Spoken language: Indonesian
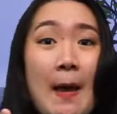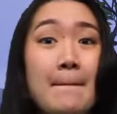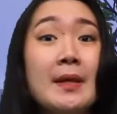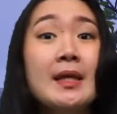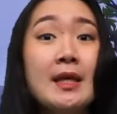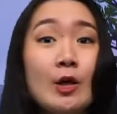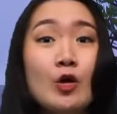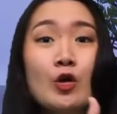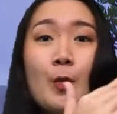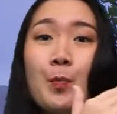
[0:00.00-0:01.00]
kesehatan
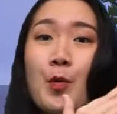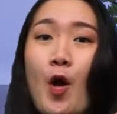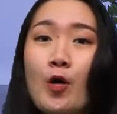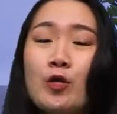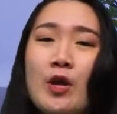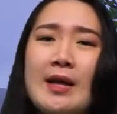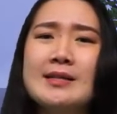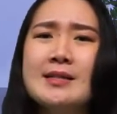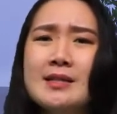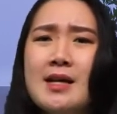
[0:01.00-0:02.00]
dengan ketat
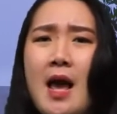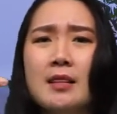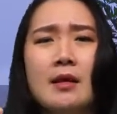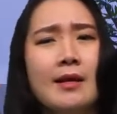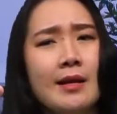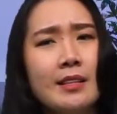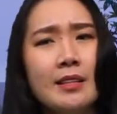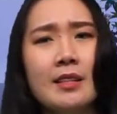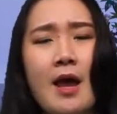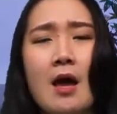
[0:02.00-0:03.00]
dan segera
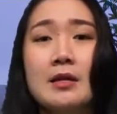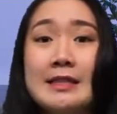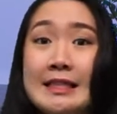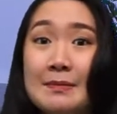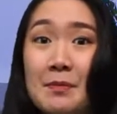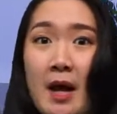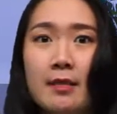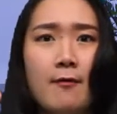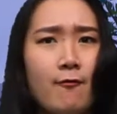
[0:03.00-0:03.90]
divaksin booster ya.